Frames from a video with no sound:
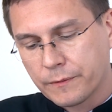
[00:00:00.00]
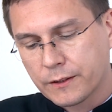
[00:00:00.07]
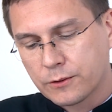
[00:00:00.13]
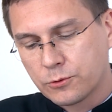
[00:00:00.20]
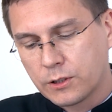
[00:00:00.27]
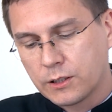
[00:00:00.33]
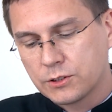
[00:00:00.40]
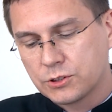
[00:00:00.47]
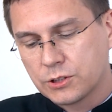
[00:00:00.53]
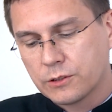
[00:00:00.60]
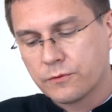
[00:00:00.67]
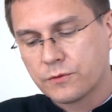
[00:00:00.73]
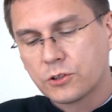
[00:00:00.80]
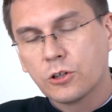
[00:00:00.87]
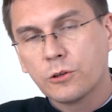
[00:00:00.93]
które się
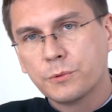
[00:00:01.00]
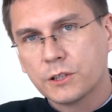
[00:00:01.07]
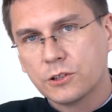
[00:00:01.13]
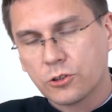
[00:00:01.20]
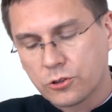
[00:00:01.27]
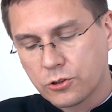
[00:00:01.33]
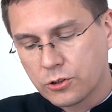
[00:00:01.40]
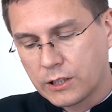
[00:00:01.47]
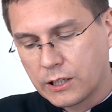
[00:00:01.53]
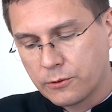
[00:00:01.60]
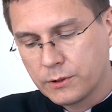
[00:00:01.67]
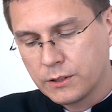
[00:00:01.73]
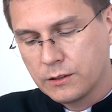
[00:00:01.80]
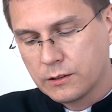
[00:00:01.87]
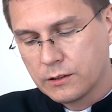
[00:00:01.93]
w tobie dokonały,